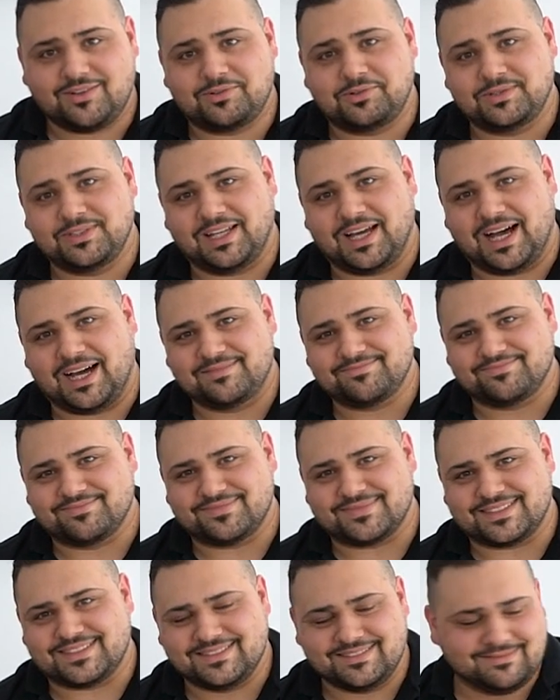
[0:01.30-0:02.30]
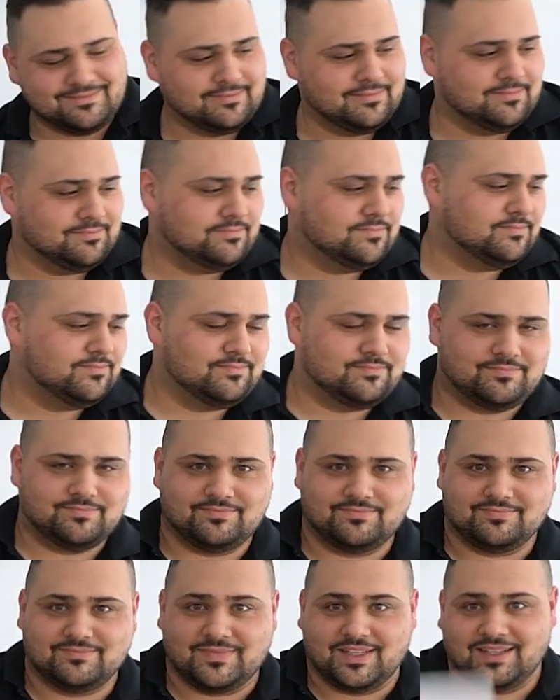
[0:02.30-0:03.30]
Guten Abend.
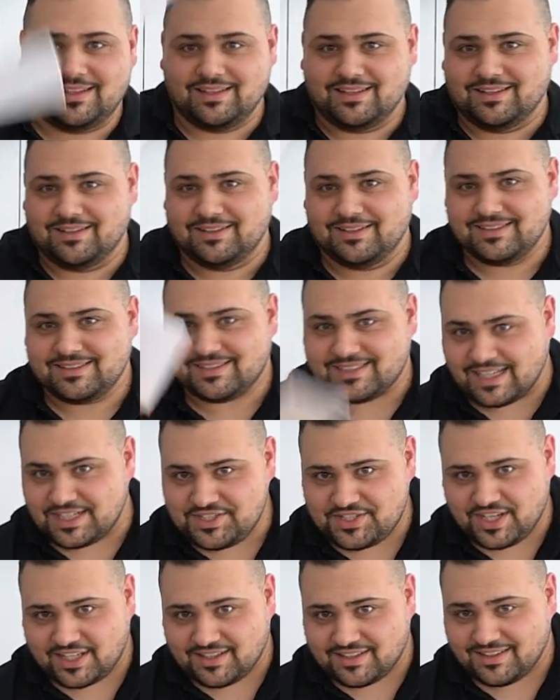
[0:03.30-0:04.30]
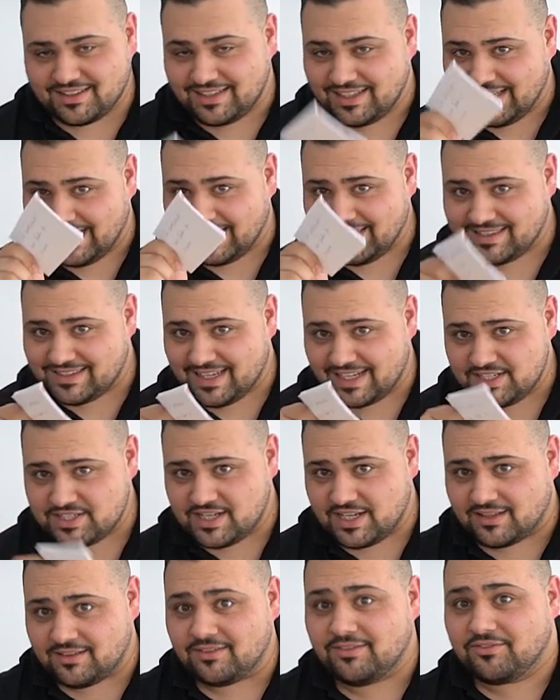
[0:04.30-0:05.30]
Salzstetten. In
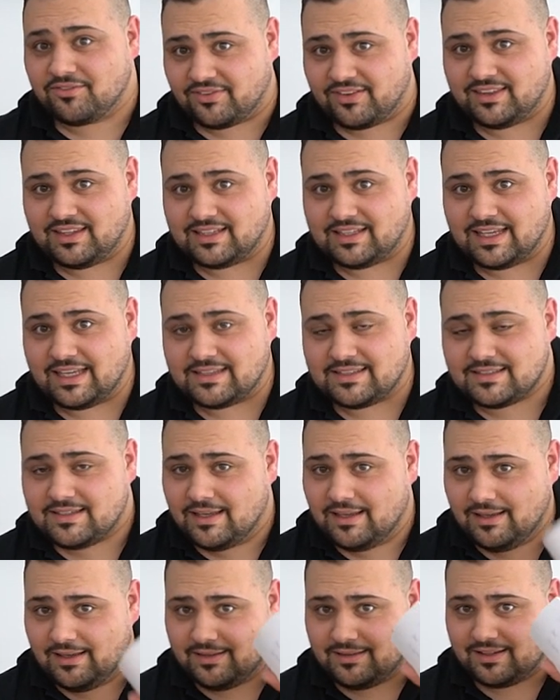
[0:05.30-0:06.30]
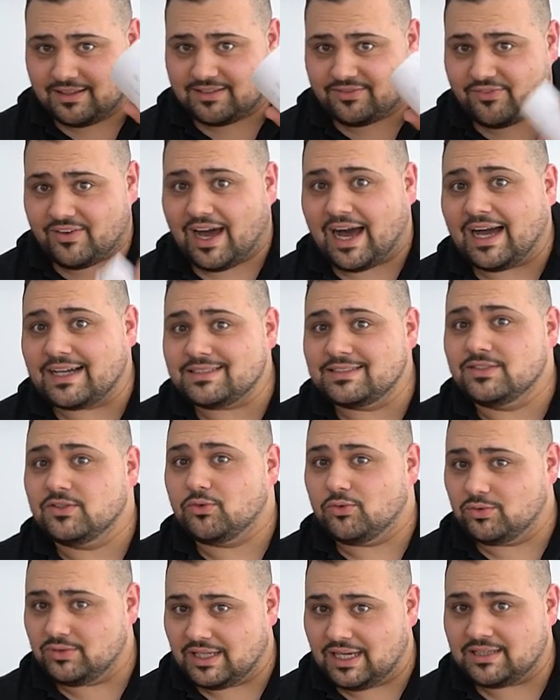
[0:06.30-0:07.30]
Salzstetten findet jetzt das Fragen-
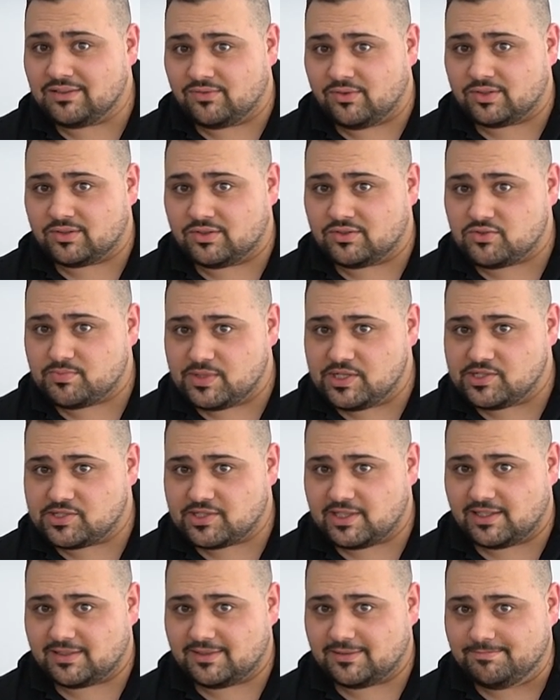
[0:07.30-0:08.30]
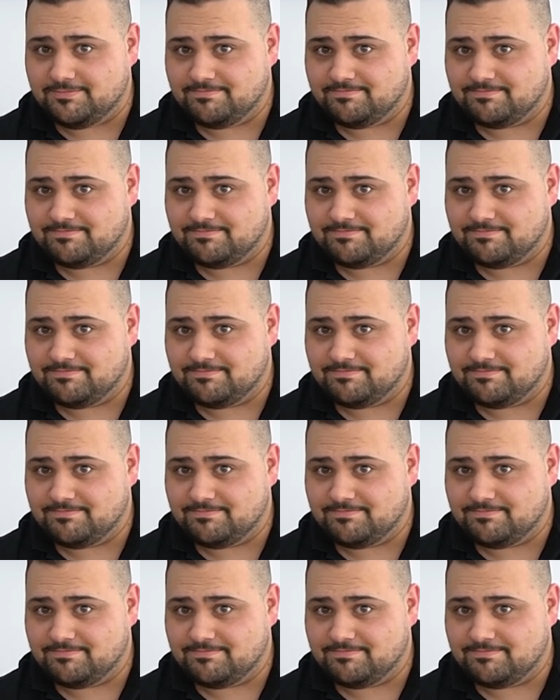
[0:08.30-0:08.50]
und Antworten-Spiel statt.